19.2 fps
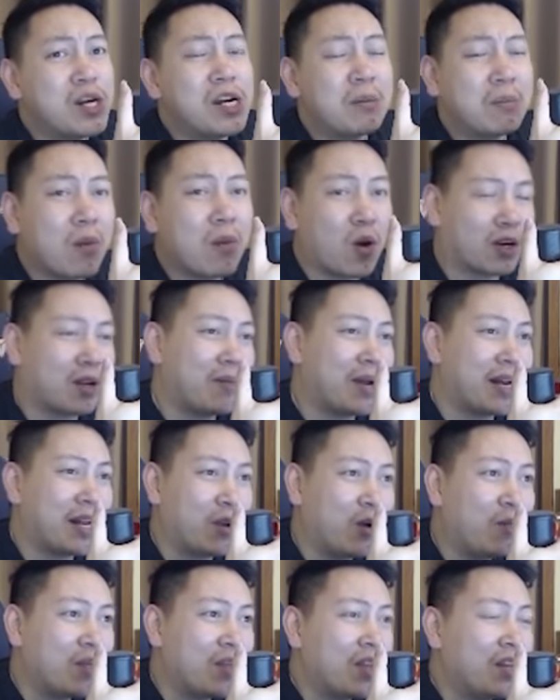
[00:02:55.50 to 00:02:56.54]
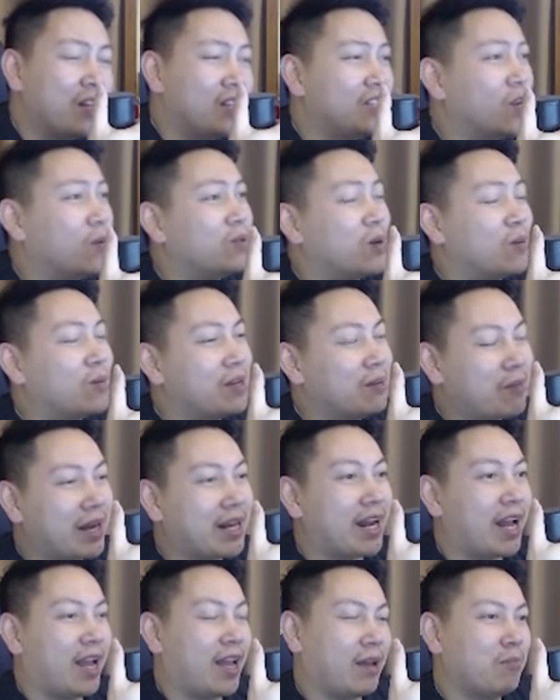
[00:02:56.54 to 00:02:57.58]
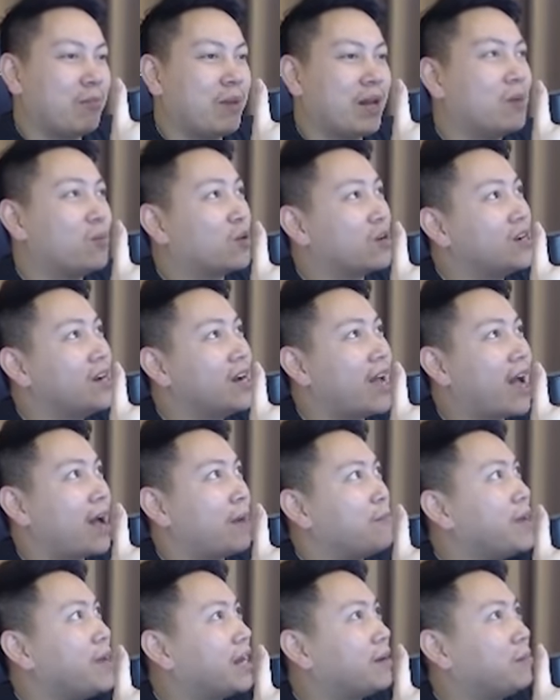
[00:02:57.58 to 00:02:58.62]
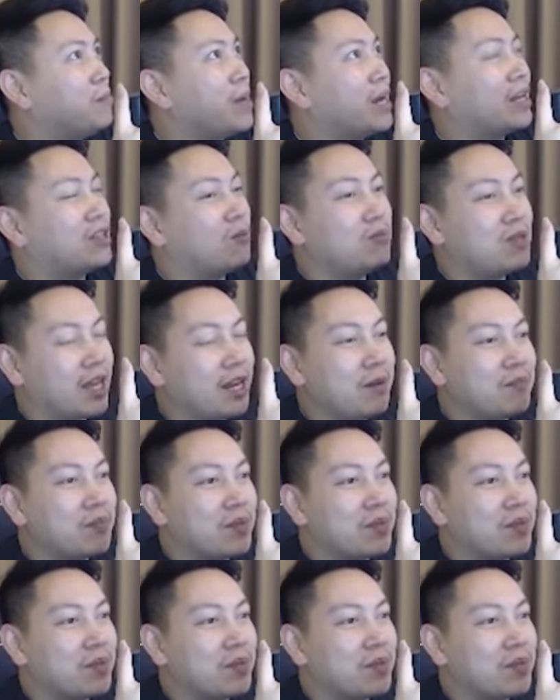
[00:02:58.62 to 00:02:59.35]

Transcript: nước bọt các bạn hiểu không giống giống như mình này mình là một người à biết biết cái thông tin